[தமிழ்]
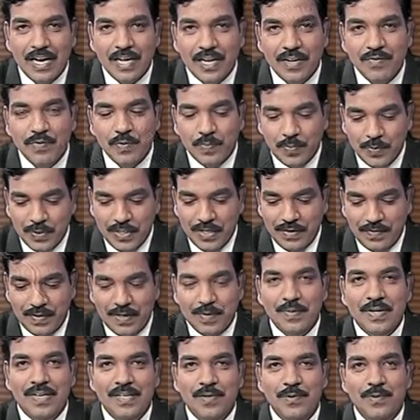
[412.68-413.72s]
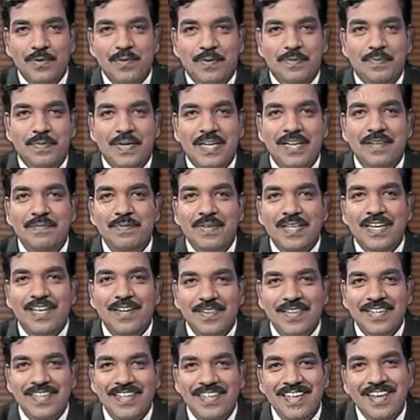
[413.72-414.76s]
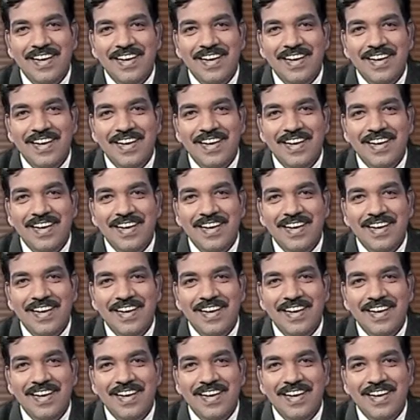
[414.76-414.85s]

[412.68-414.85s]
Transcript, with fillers: அறிவு புதிர் வேணுமா ஓ மேடம்காக